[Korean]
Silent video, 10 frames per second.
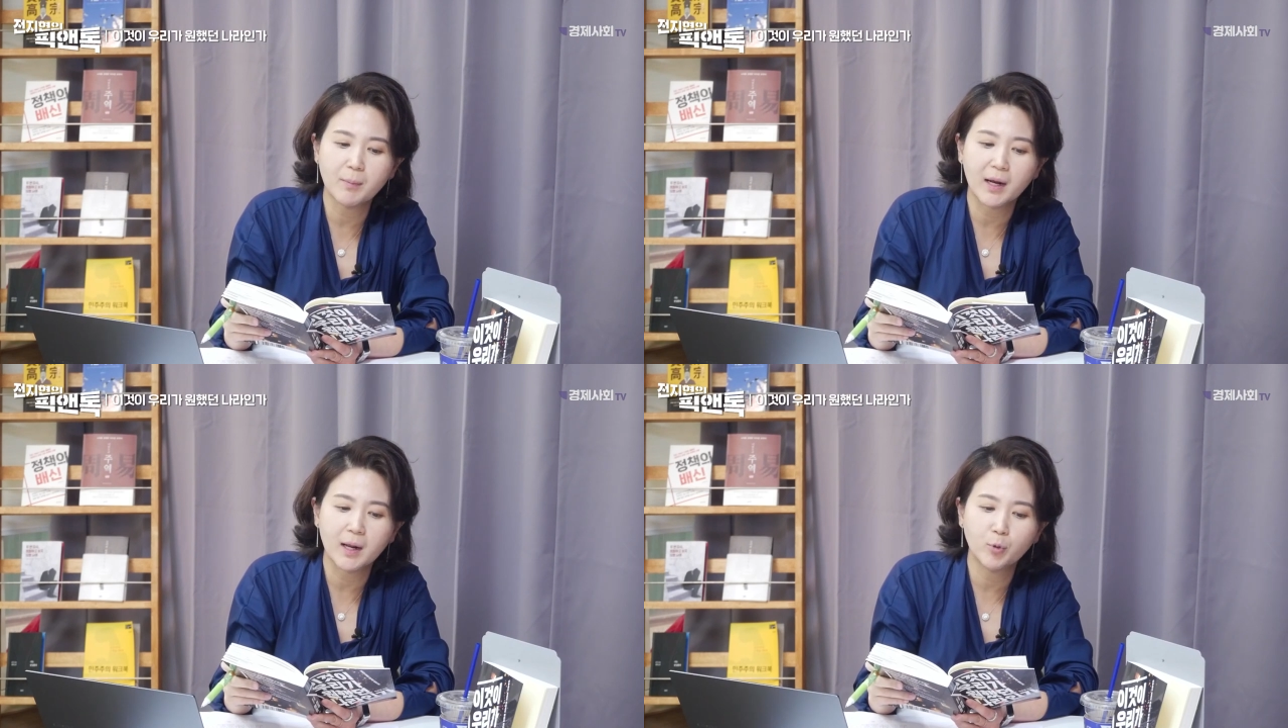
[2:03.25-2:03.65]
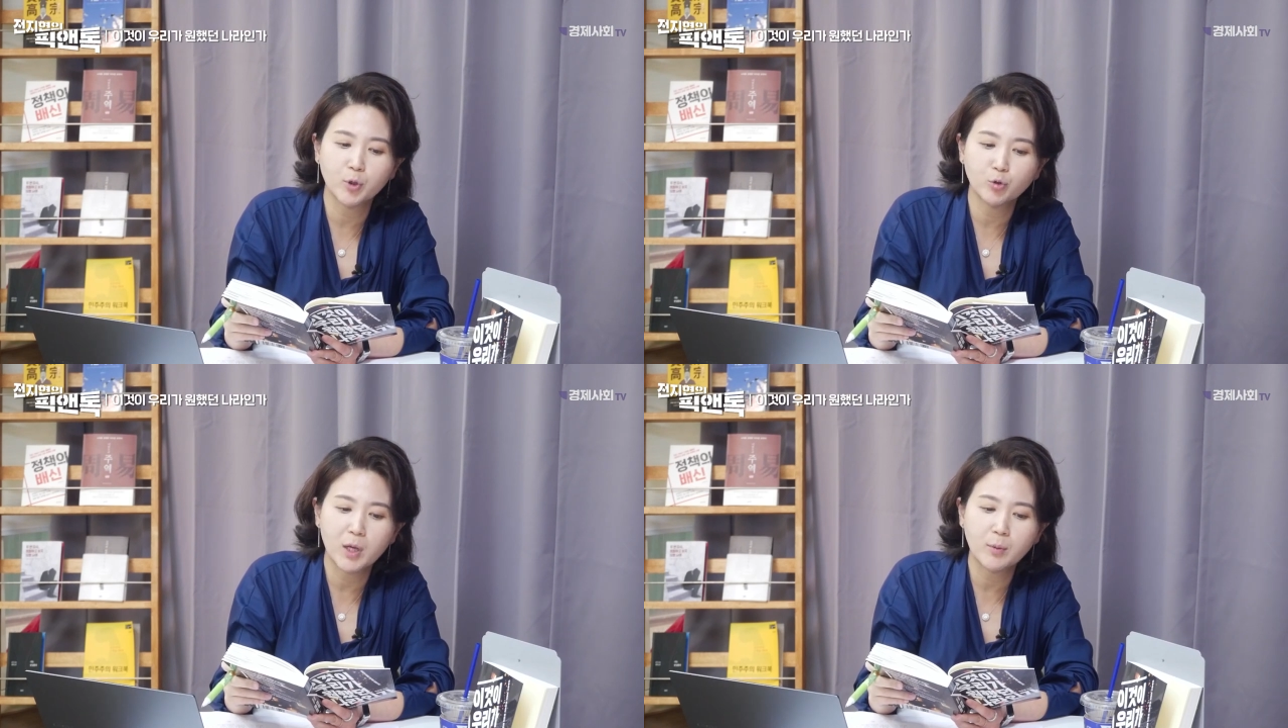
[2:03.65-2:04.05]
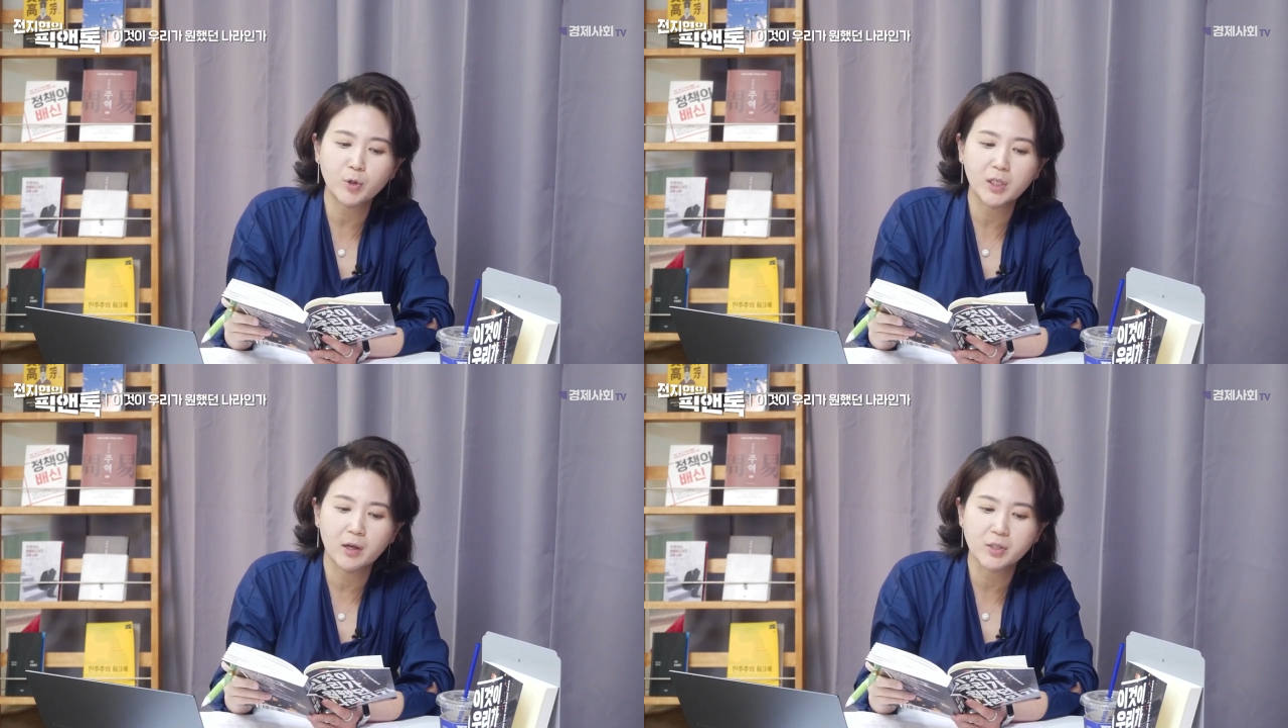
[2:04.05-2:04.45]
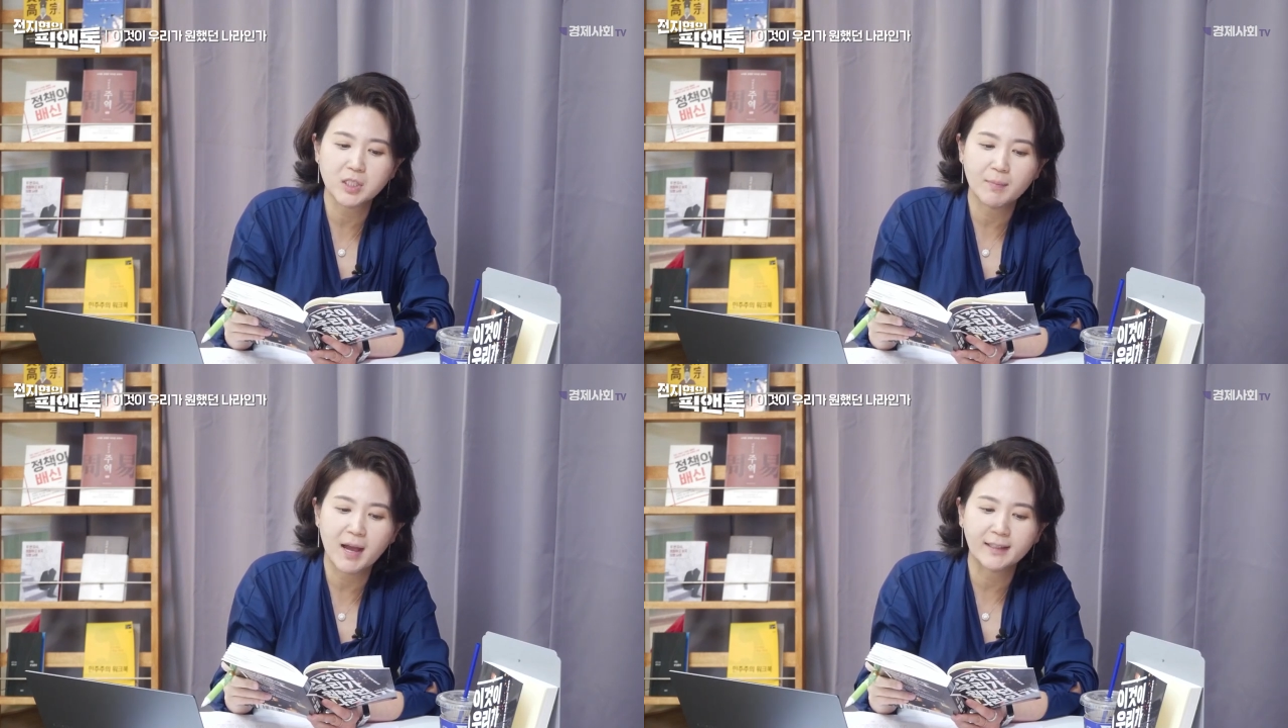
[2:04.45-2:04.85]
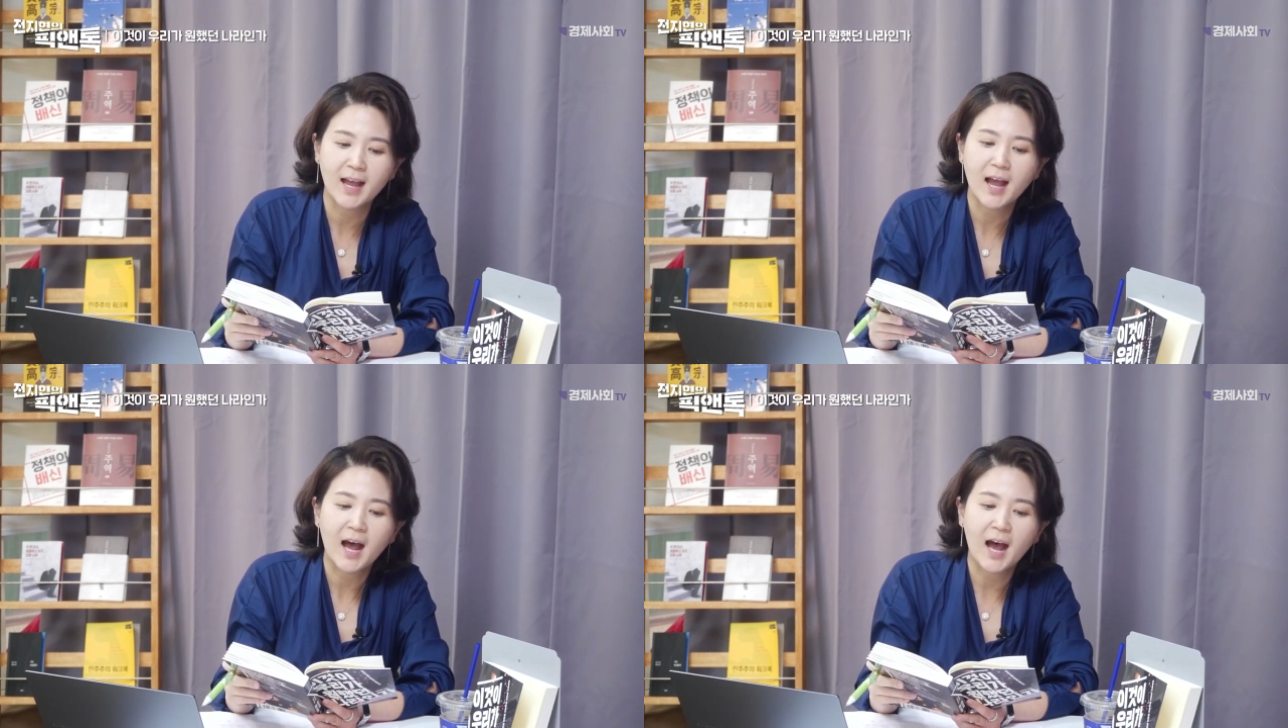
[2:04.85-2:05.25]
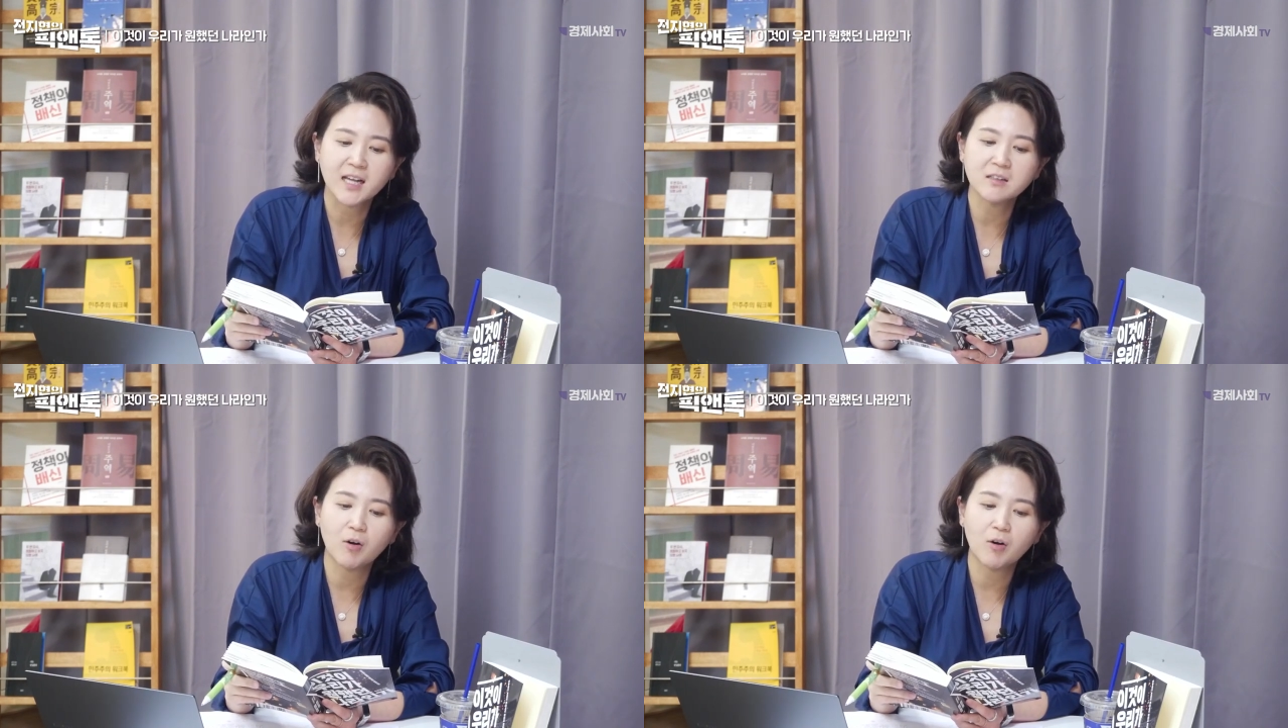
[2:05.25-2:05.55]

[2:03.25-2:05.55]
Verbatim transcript: 바라보는 퇴물이 되었지만 아직